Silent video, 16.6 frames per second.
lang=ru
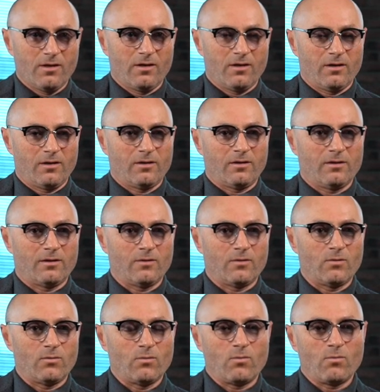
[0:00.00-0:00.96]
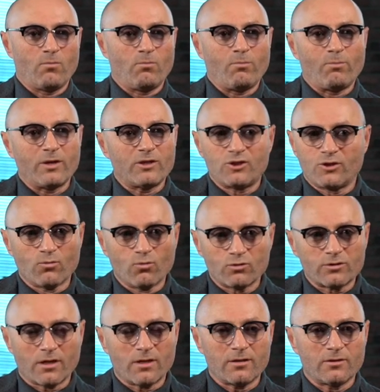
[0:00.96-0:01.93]
Э,
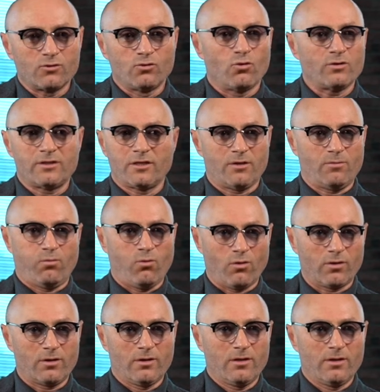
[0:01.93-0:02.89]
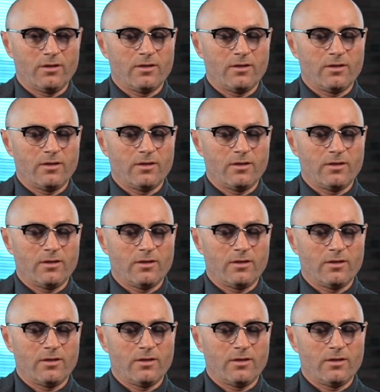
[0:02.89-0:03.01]
почему-то до сих пор